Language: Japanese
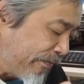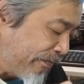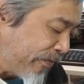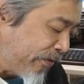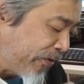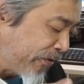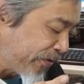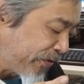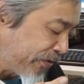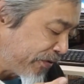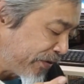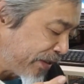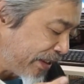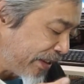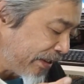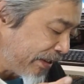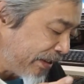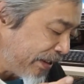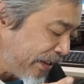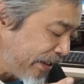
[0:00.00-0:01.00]
坊主
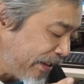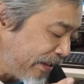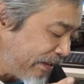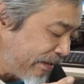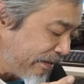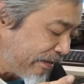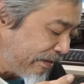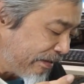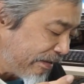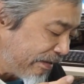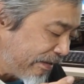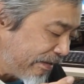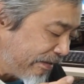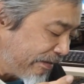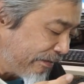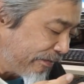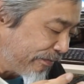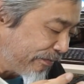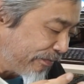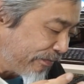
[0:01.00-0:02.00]
さんに、
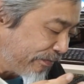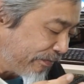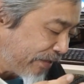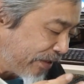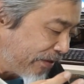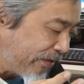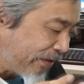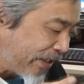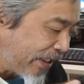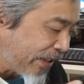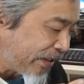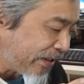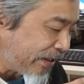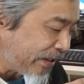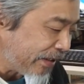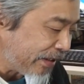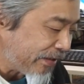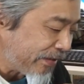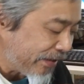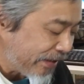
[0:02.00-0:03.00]
親父
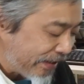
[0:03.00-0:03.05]
さんです